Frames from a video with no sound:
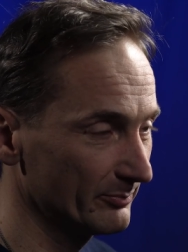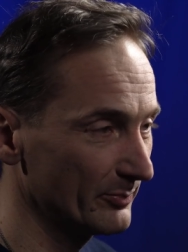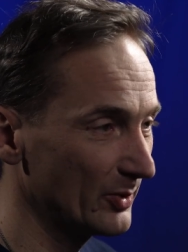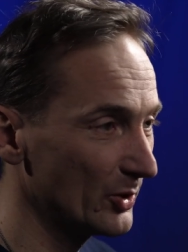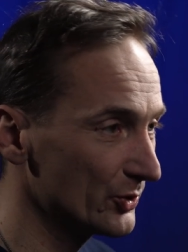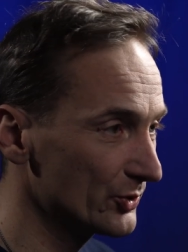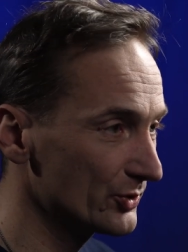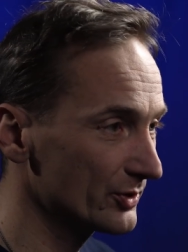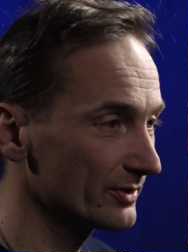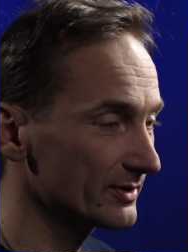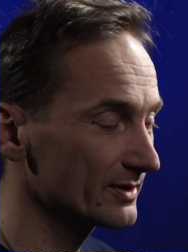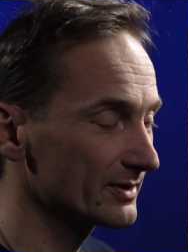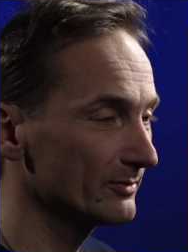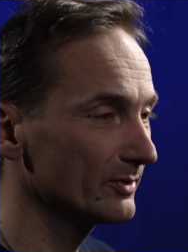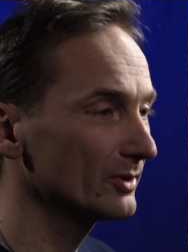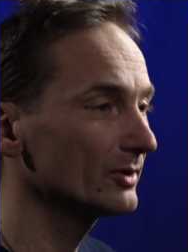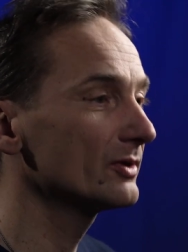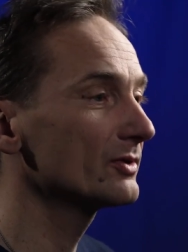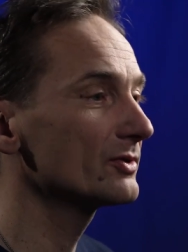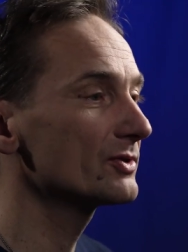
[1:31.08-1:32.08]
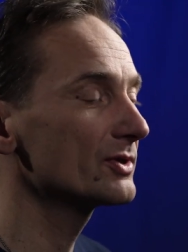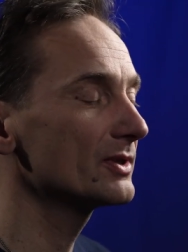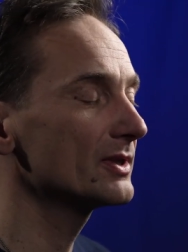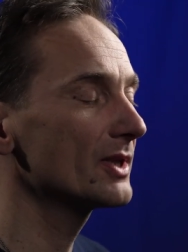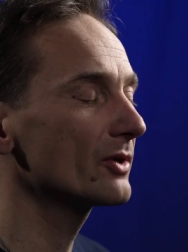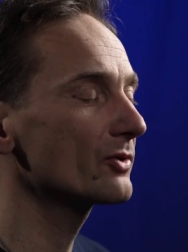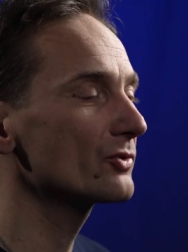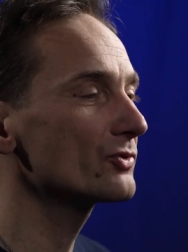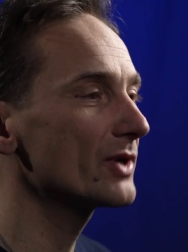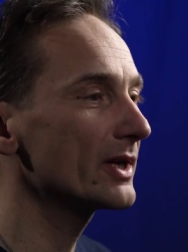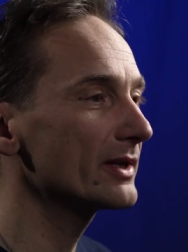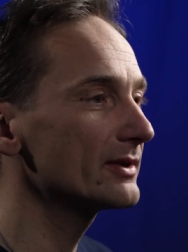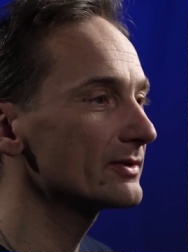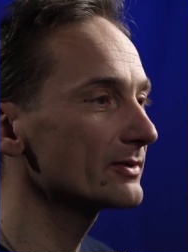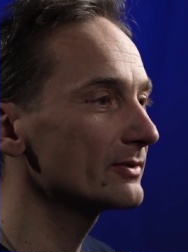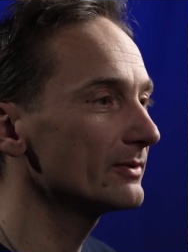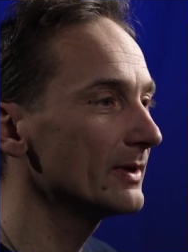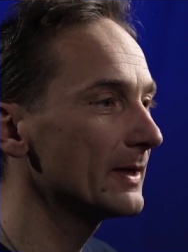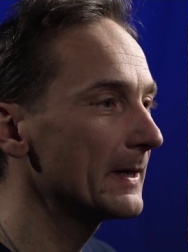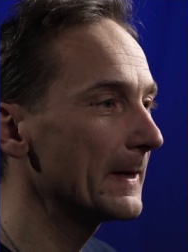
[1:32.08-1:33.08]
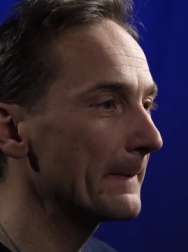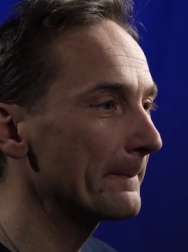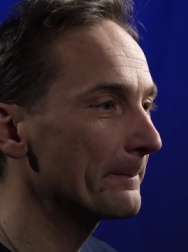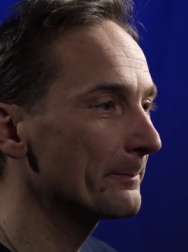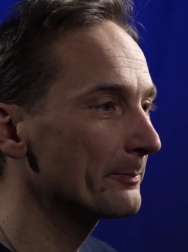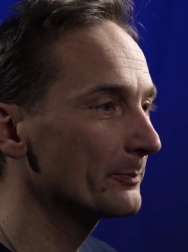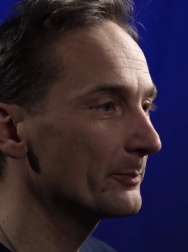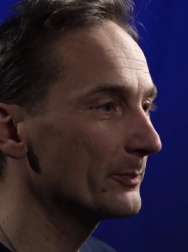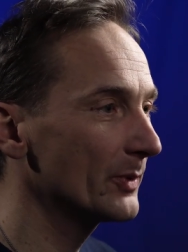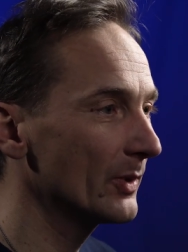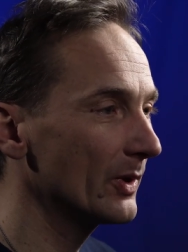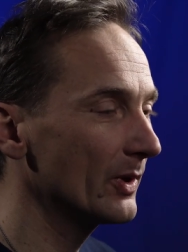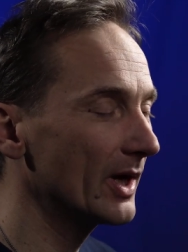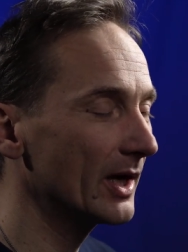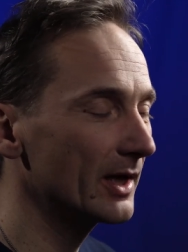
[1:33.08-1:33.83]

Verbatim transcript: Poszcząc, modląc się na różańcu, po